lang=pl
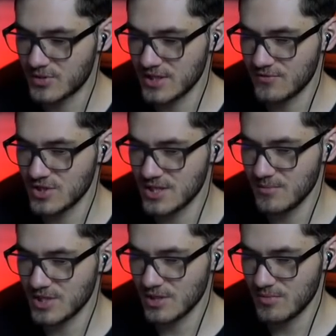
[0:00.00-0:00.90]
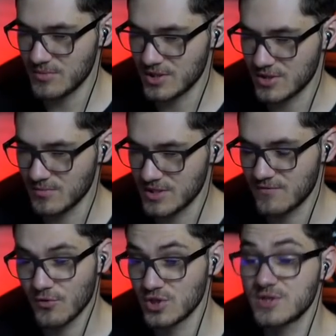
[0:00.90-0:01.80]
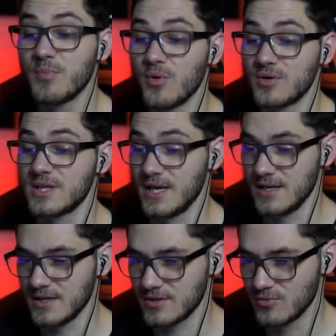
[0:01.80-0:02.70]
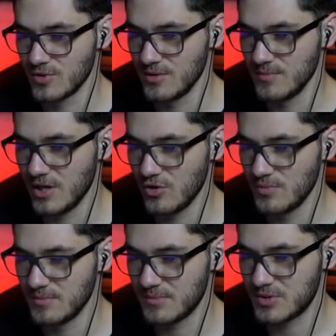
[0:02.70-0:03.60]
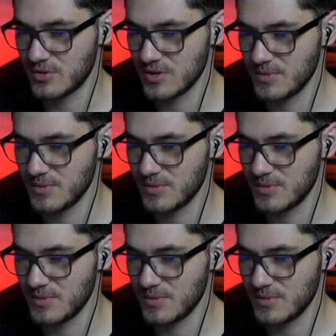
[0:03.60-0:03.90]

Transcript: Przede wszystkim chciałbym też sobie stworzyć portal, który miałbym na przykład